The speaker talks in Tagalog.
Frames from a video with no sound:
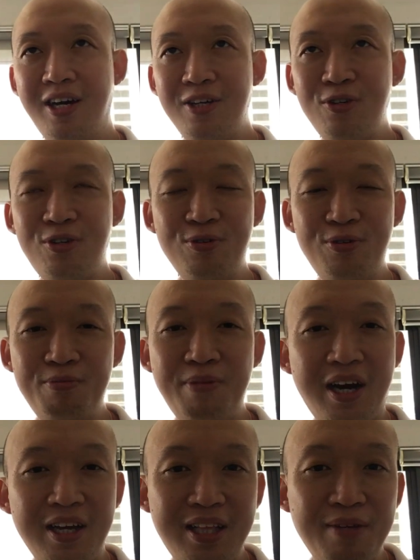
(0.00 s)
ano yun,
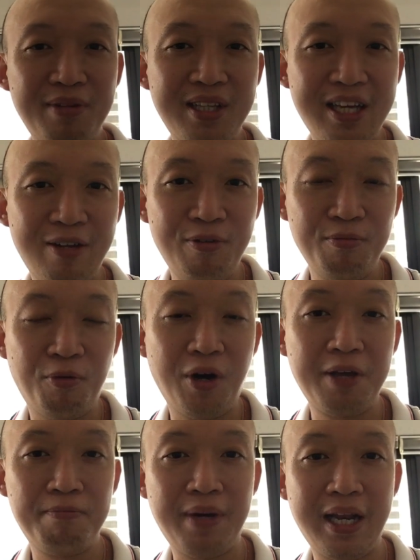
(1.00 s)
bakit naman ganun
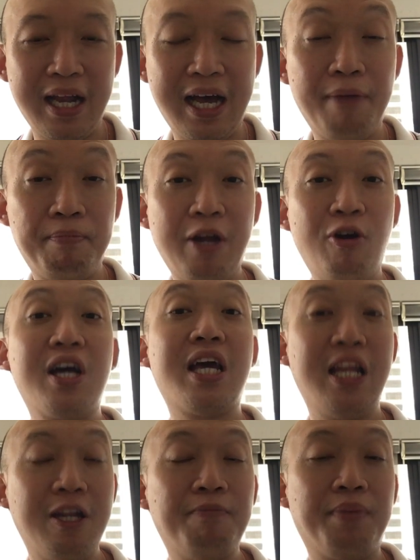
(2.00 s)
buhay pala? Pero ang
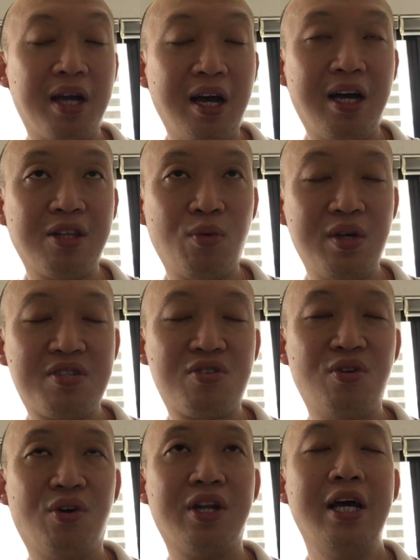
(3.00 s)
galing ng
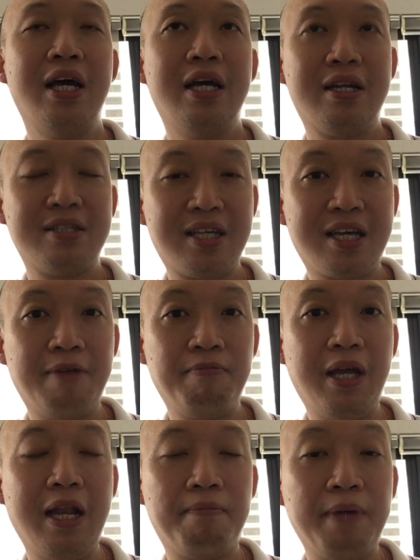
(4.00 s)
pagkakatwist noon na si
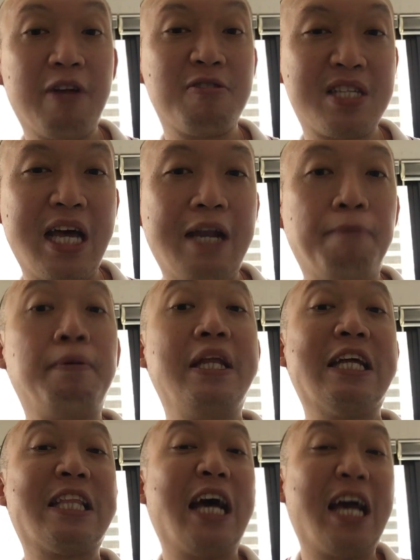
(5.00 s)
Camila. Pero sana
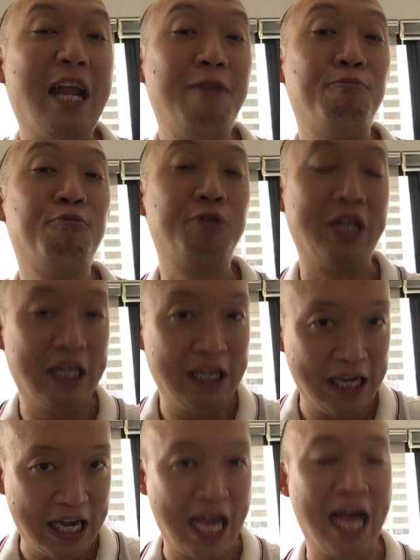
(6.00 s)
pinatagal muna
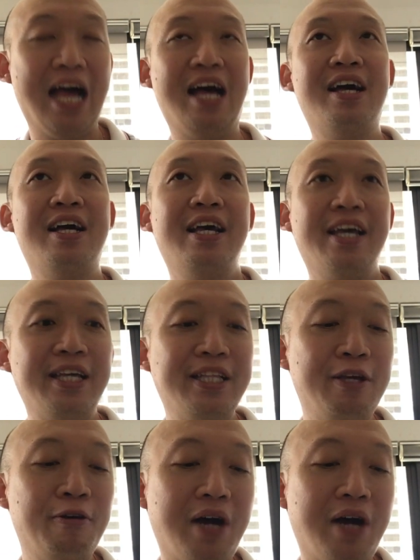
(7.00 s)
nila. Hindi